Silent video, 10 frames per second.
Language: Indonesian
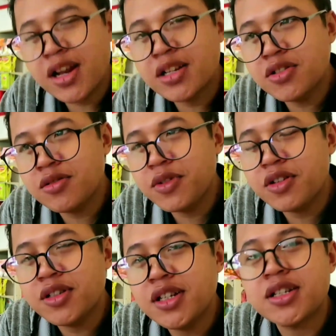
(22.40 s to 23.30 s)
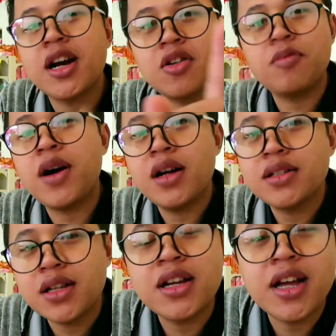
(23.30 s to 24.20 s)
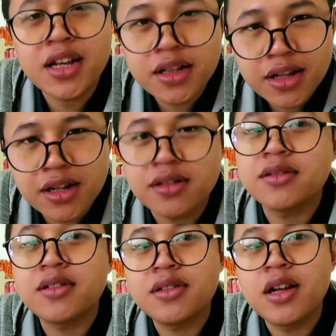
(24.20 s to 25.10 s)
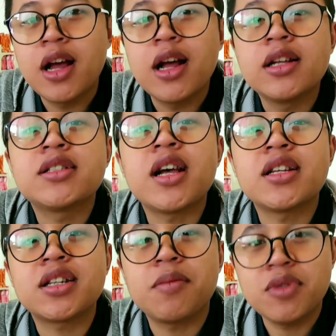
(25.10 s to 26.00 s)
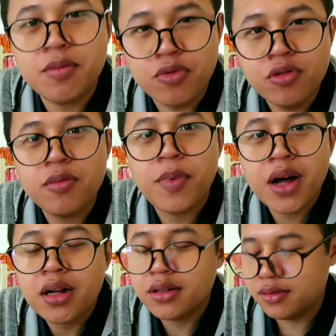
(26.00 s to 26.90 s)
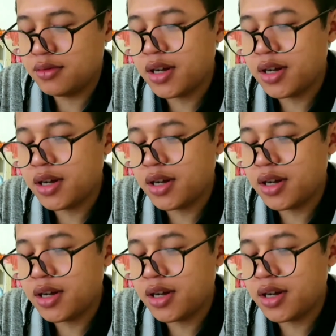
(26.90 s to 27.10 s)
kita lanjut videonya, jangan lupa saya ingatkan Subscribe-nya bu,